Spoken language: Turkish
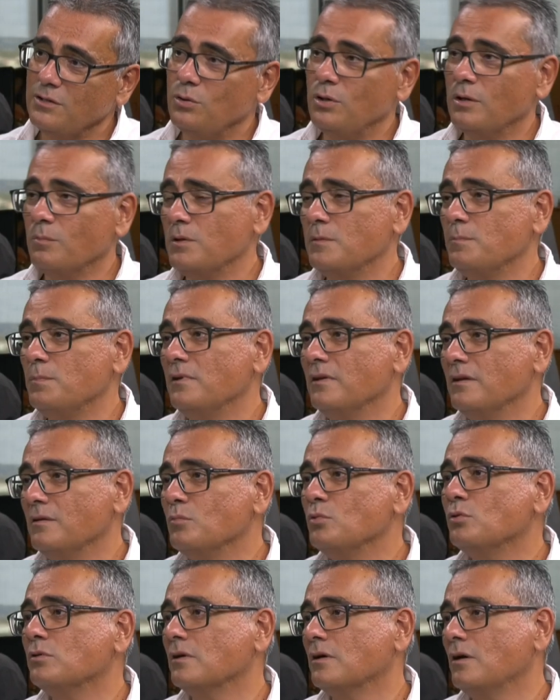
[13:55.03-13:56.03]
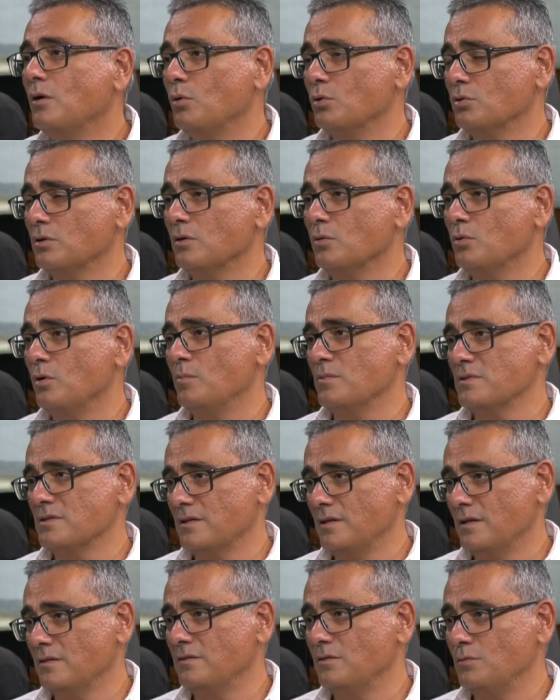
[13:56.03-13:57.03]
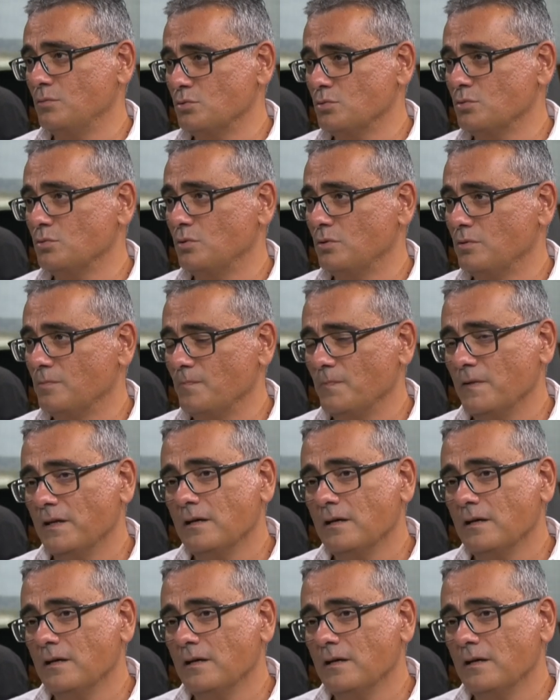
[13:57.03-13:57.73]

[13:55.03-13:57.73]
yönelik bir planı mutlaka ortaya konması gerekiyor. Ne olabilir?